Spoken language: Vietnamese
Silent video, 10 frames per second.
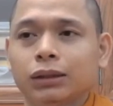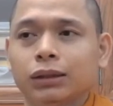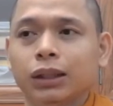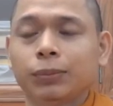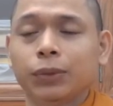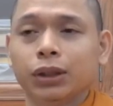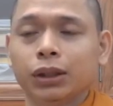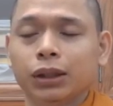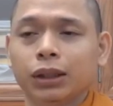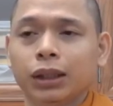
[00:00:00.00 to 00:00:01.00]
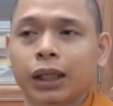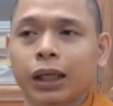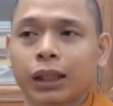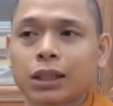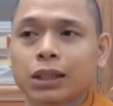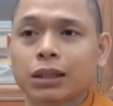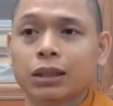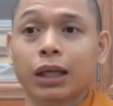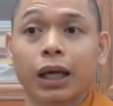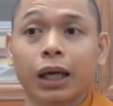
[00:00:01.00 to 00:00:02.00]
tiếp nữa là cái sự
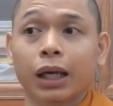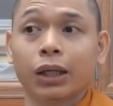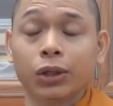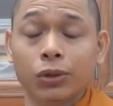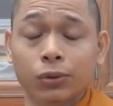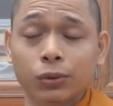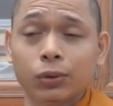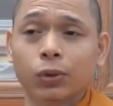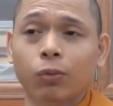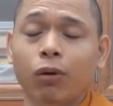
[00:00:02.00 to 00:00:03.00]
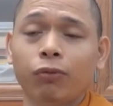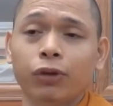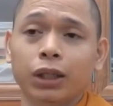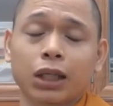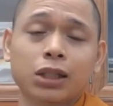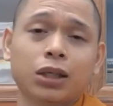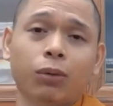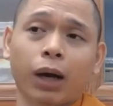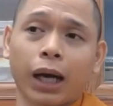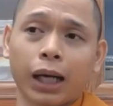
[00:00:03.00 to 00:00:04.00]
nghe hiểu của một vị thánh sơ
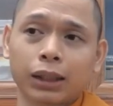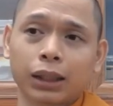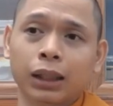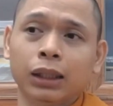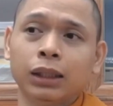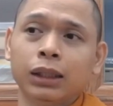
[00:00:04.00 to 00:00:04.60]
quả thì